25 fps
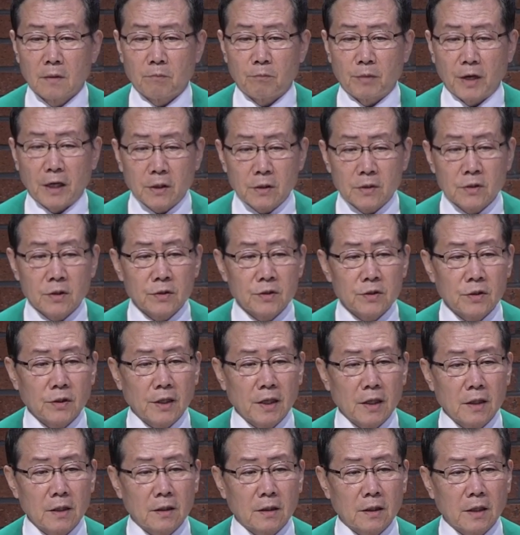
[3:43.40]
백여 년
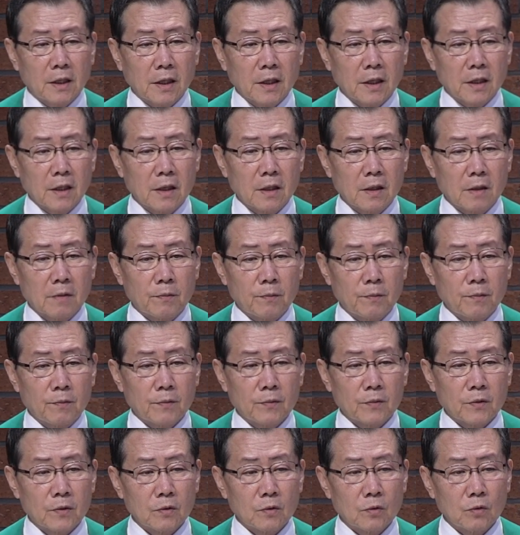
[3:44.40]
전에 이 땅에
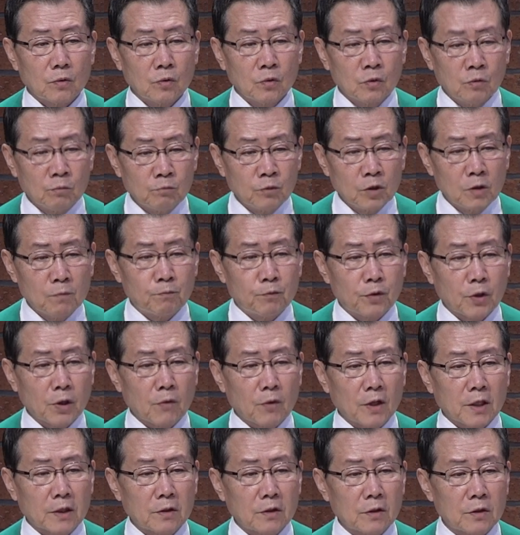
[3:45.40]
눈물
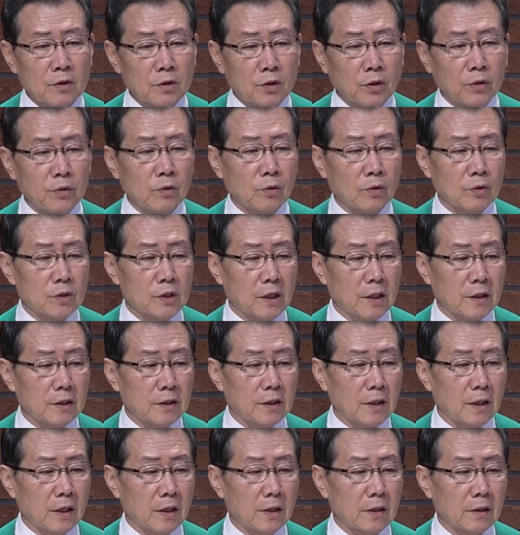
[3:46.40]
뿌려왔던
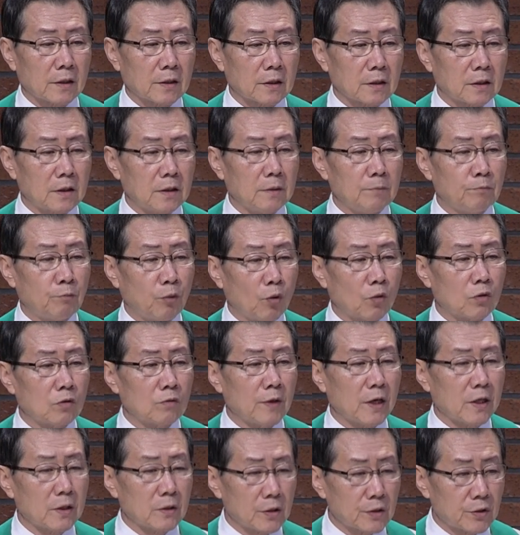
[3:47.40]
선교사들의 그
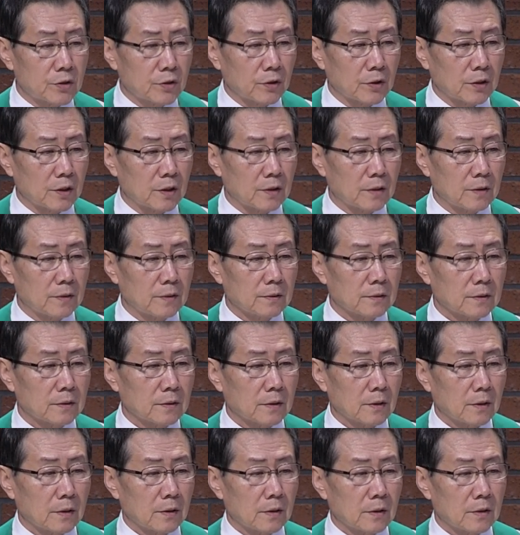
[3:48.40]
복음의 열정이
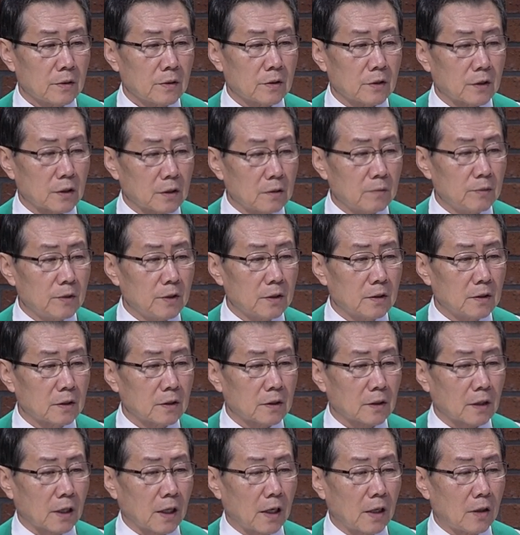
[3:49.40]

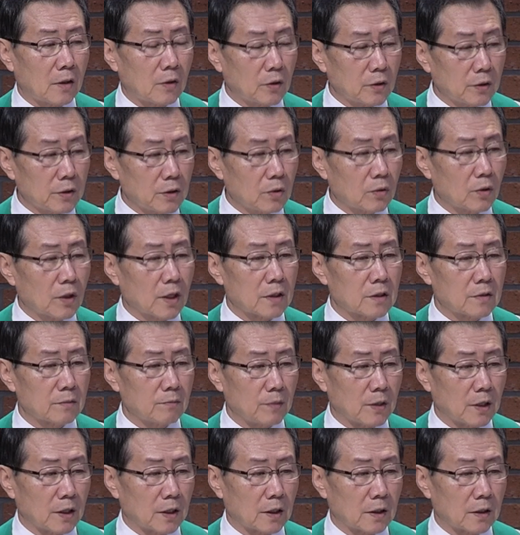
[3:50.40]
지금은 다 어디로
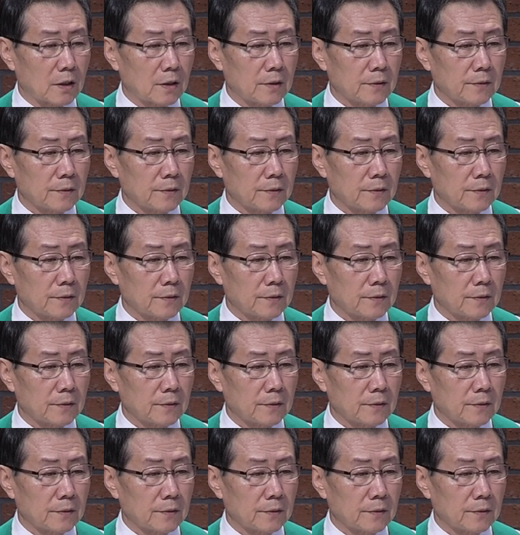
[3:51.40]
갔습니까?